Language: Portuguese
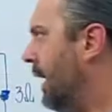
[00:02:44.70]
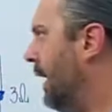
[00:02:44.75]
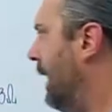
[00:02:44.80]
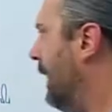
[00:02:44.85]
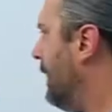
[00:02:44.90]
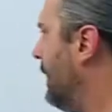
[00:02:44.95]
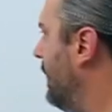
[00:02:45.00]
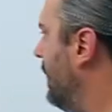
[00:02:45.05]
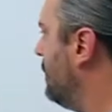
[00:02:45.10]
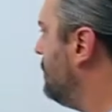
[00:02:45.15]

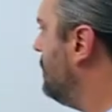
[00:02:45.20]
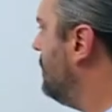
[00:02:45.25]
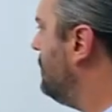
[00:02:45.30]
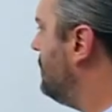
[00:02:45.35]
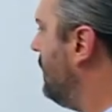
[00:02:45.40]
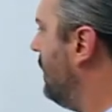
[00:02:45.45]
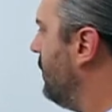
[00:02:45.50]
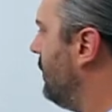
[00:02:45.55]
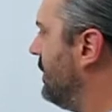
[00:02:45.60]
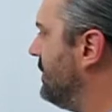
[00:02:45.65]
Aqui a gente
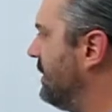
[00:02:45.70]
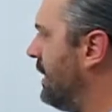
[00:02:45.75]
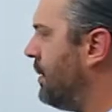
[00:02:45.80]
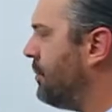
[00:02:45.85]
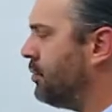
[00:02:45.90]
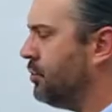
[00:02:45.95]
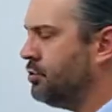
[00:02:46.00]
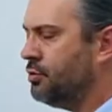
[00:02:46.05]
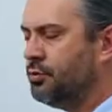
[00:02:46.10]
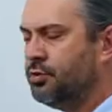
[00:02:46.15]
tem um
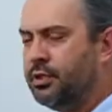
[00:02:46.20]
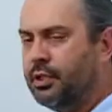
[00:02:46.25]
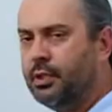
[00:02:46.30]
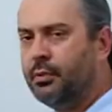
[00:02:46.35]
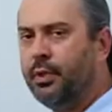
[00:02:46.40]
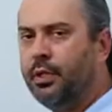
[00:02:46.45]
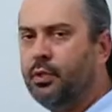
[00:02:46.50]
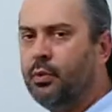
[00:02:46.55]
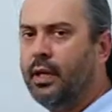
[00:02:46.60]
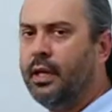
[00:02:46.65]
exemplo de um
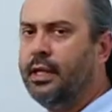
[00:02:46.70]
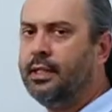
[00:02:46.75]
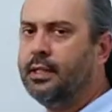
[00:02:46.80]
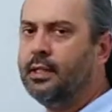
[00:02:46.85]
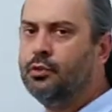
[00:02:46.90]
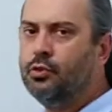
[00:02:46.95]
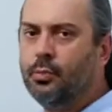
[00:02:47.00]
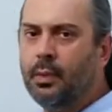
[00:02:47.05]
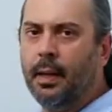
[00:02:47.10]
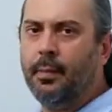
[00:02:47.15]
circuito
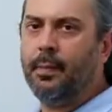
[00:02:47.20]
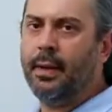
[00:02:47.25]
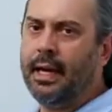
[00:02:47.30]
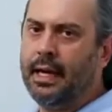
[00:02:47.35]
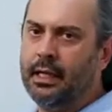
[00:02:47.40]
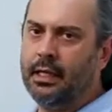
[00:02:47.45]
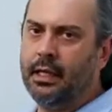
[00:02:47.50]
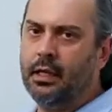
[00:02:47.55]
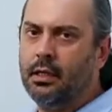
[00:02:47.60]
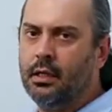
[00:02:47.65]
ainda de uma
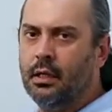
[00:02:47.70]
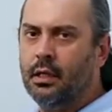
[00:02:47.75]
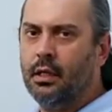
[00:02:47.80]
malha,